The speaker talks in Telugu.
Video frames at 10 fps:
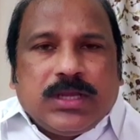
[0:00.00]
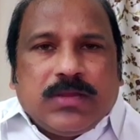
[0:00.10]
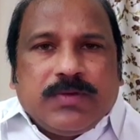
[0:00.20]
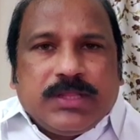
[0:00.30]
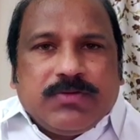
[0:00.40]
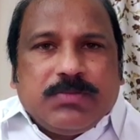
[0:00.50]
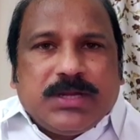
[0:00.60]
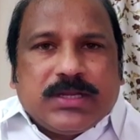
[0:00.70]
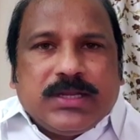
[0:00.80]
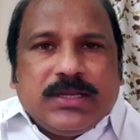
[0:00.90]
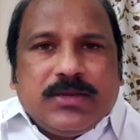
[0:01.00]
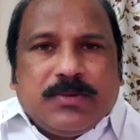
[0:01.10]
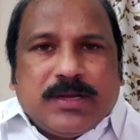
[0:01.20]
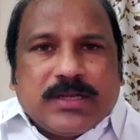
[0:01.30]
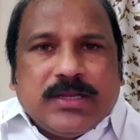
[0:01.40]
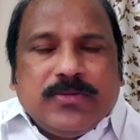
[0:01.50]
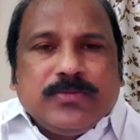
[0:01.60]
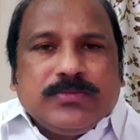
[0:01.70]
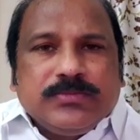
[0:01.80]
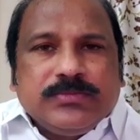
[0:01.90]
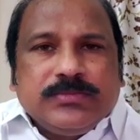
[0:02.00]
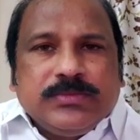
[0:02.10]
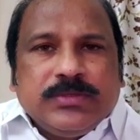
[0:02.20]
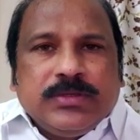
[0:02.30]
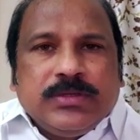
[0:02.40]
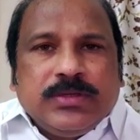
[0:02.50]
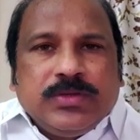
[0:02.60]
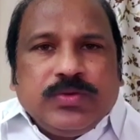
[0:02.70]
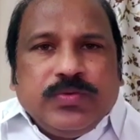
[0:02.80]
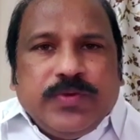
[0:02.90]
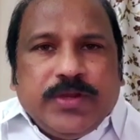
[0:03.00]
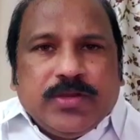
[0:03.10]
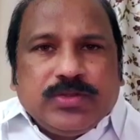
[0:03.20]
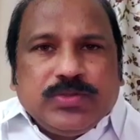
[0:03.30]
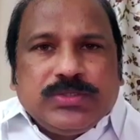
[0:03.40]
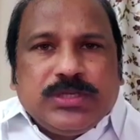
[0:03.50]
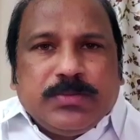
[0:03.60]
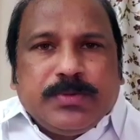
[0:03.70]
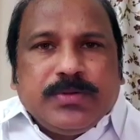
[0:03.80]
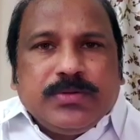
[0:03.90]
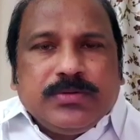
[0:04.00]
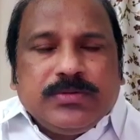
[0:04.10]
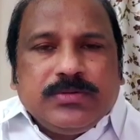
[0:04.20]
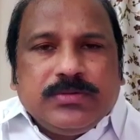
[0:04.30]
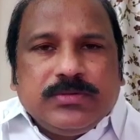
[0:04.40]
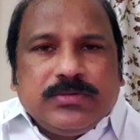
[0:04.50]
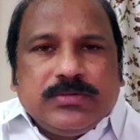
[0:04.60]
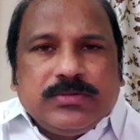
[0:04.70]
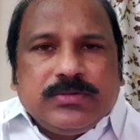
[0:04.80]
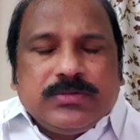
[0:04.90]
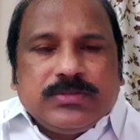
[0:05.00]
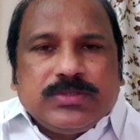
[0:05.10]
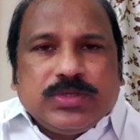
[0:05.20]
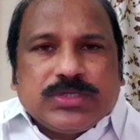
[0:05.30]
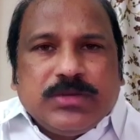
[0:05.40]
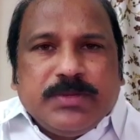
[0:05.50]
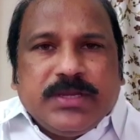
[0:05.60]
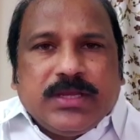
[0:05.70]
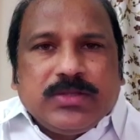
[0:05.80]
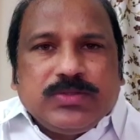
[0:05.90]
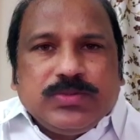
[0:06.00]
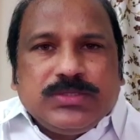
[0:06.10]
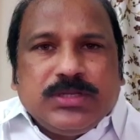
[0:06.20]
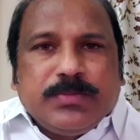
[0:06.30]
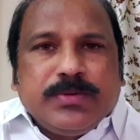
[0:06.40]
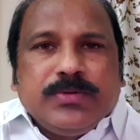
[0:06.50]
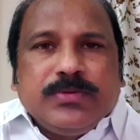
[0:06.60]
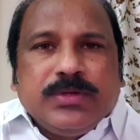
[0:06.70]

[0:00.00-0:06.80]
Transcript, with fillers: ఆ వెధవ మాట్లాడిన మాటలను వీడియో చూసినప్పుడు సోషల్ మీడియాలో చూసినప్పుడు